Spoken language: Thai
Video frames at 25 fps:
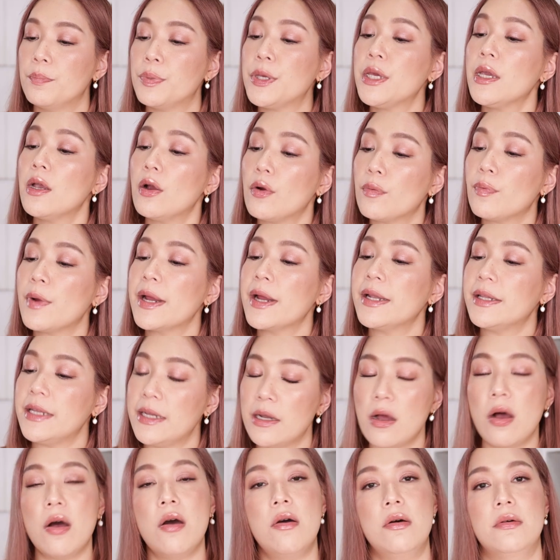pure
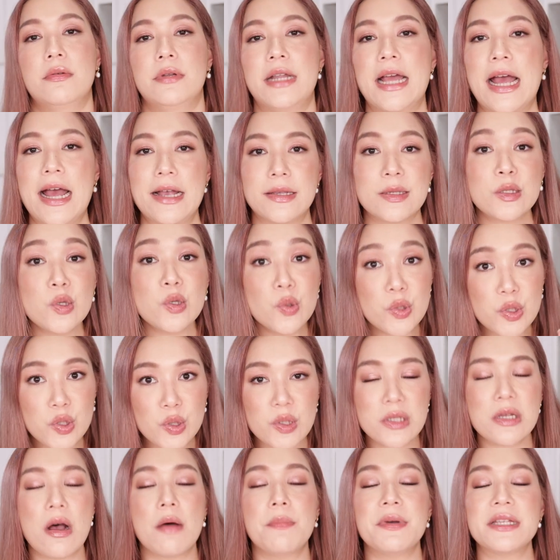retinol นะคะ
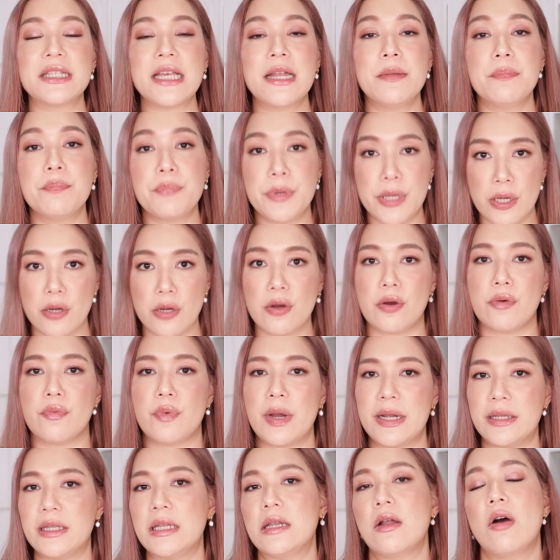0.2% pure
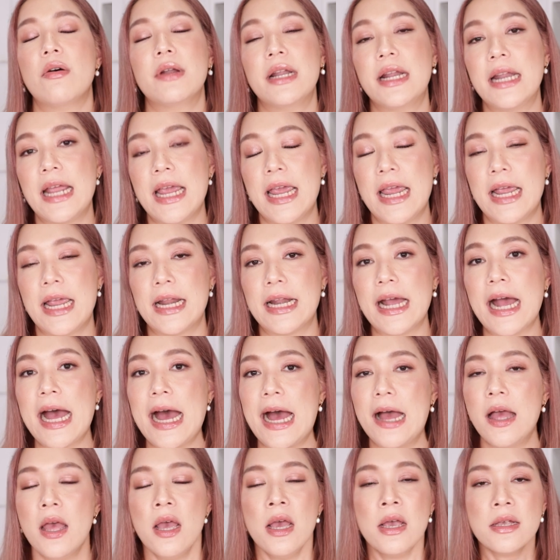retinol นั่นเองนะ
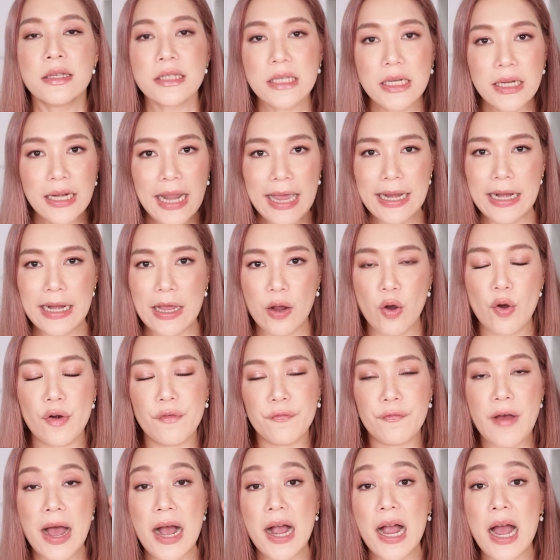คะ ซึ่งหลายๆคน
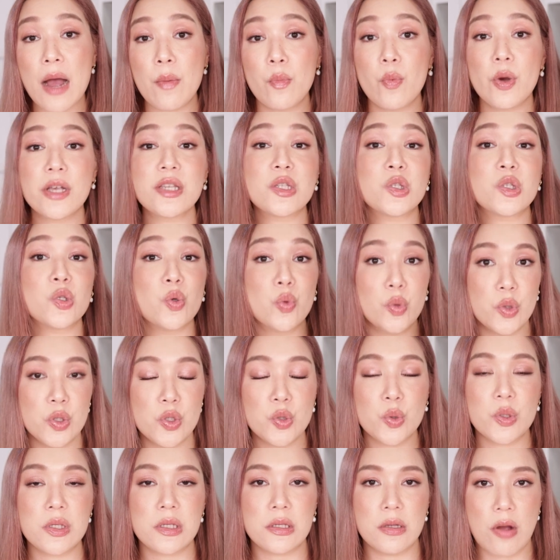ฟังคำว่า
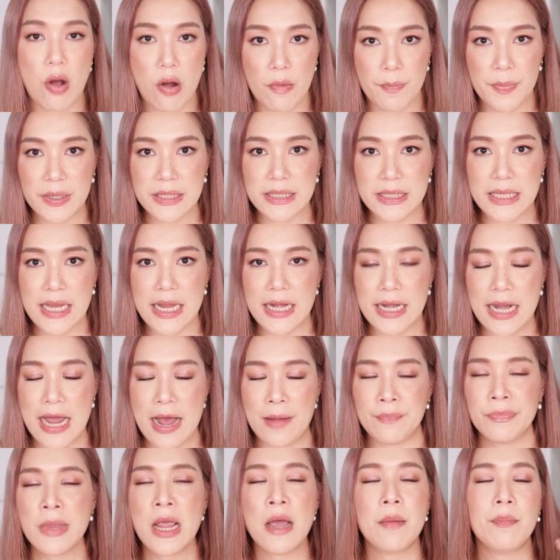0.2%น่ะ
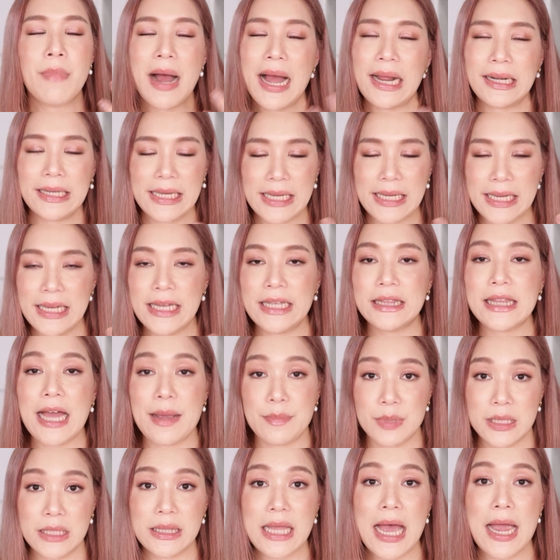บางทีตา
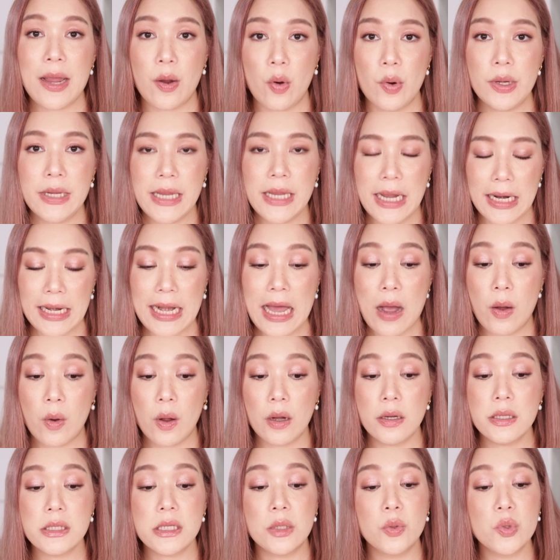มสไตล์คนอย่างเรา
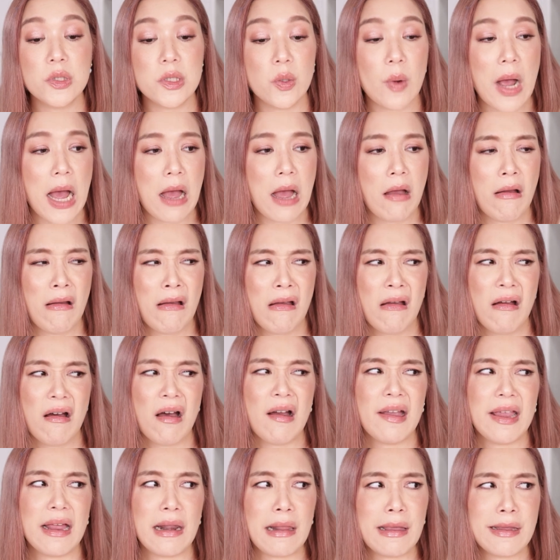ก็คือจะรู้สึกว่า
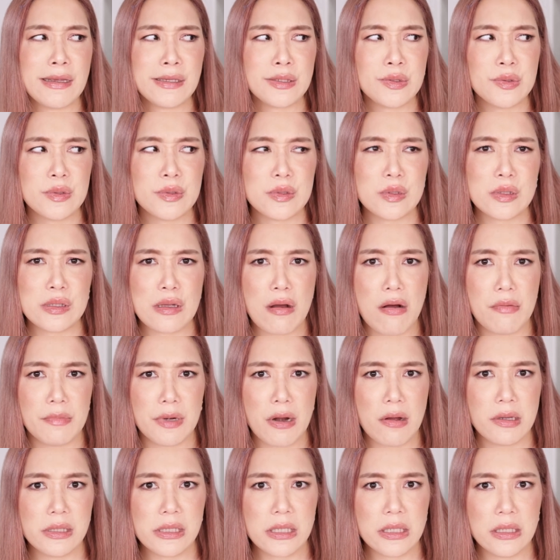เฮ้ยอะไรอะ
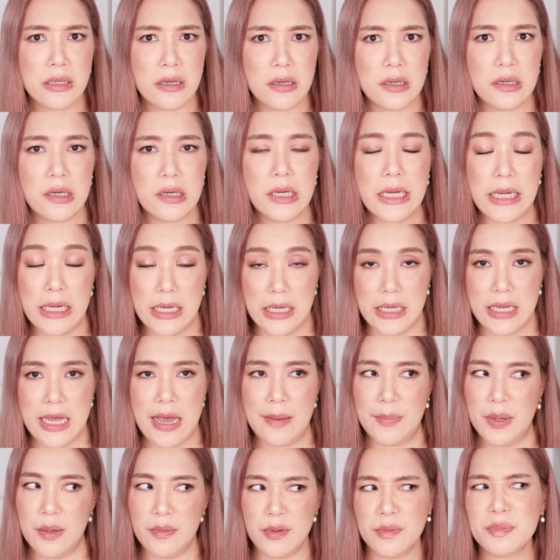0.2 น้อยจังเลย อะไรเงี้
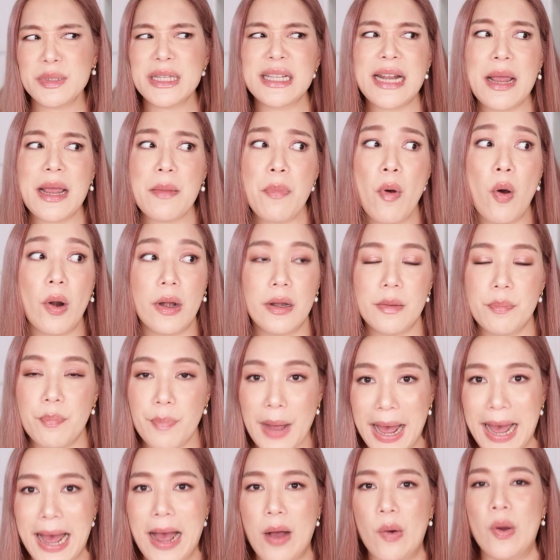ยมันจะได้ผลหรือ
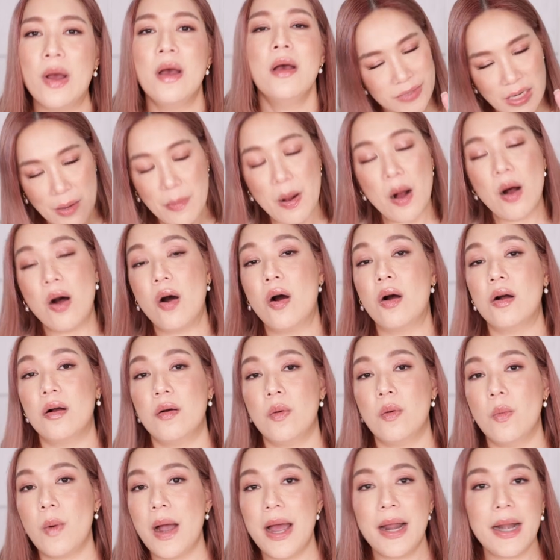เปล่า จะบอก
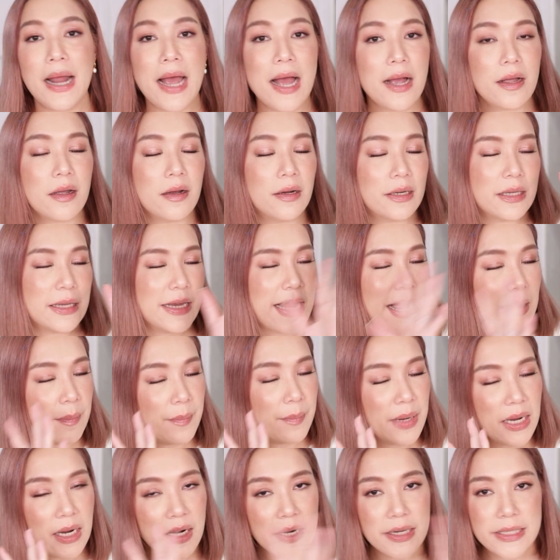ว่าถ้าเกิดยัง
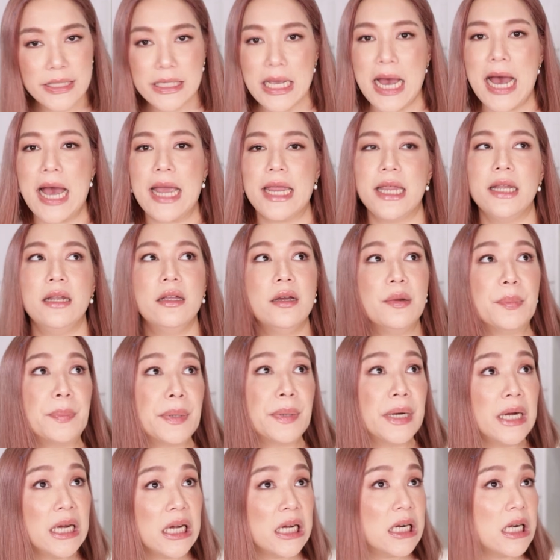ไม่เคยใช้หรือ
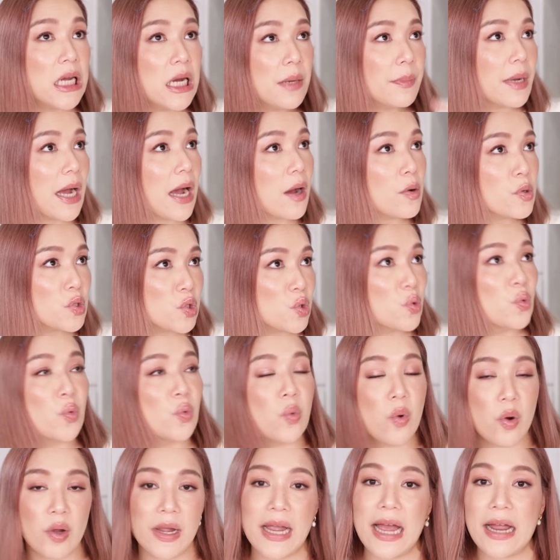เพิ่งเริ่มเข้าสู่
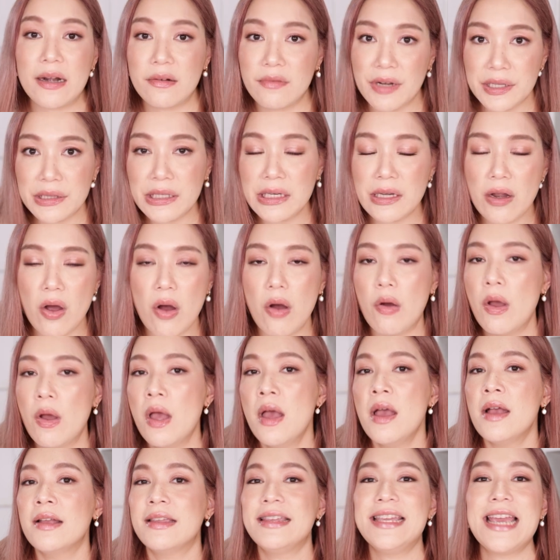วงการเวตินอล
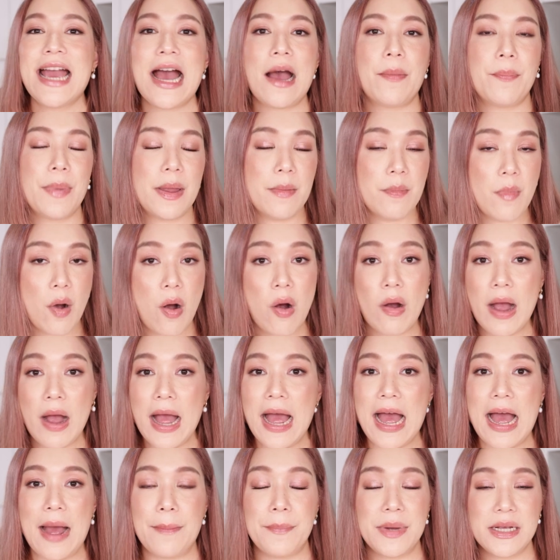อย่าไปมอง
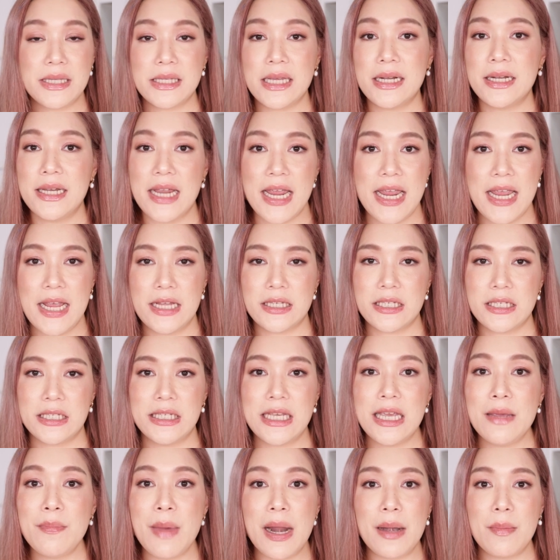หาเปอร์เซนเทจ
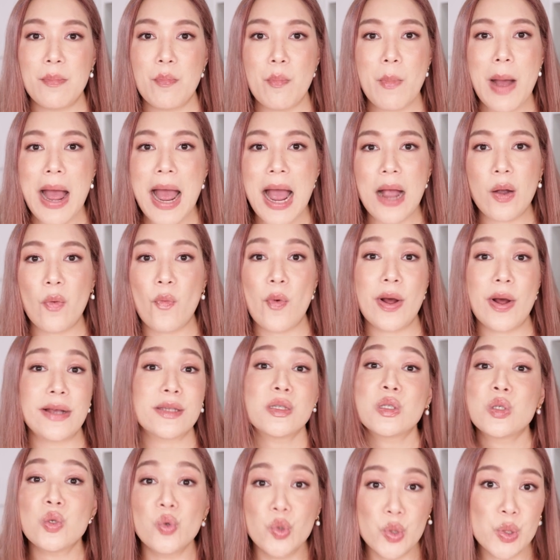ที่มันมากกว่า
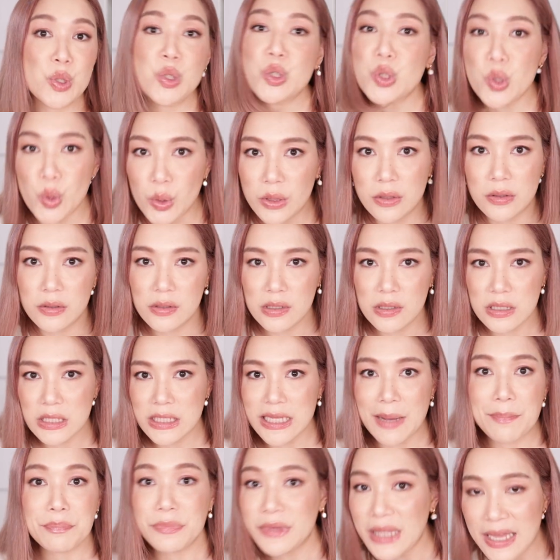0จุด
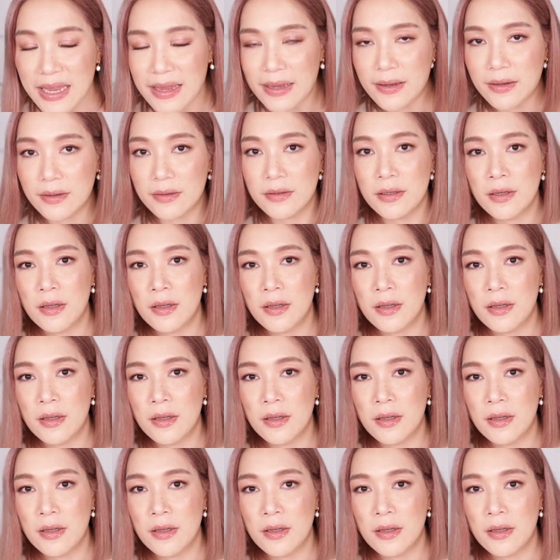something